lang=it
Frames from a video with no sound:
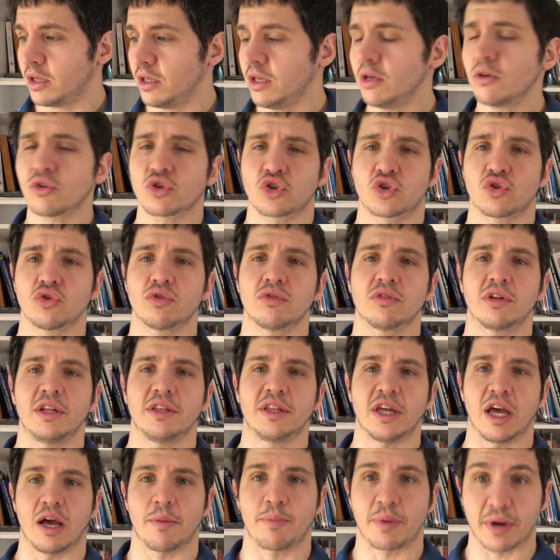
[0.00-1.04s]
io sono
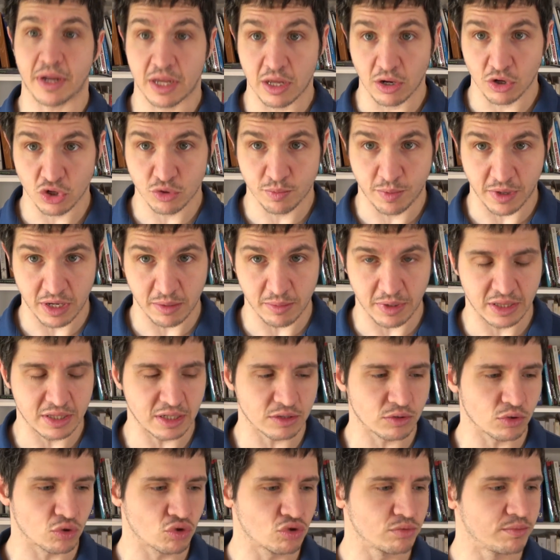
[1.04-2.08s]
dell'idea, perché l'ho
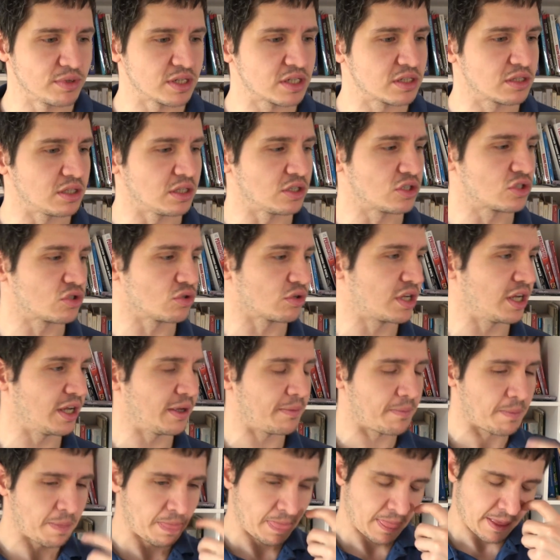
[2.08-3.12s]
sperimentato su me stesso,
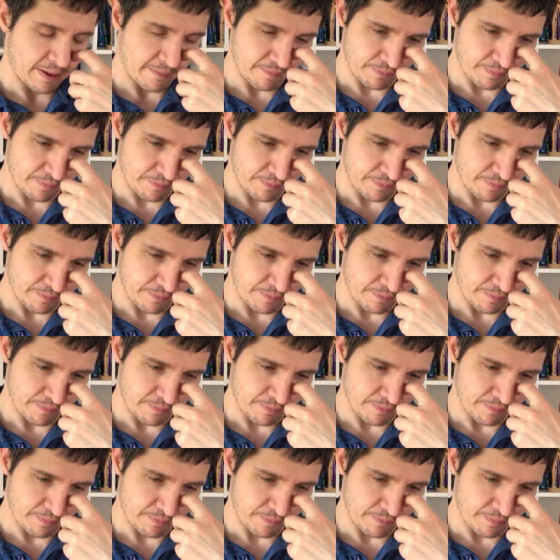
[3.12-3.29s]
che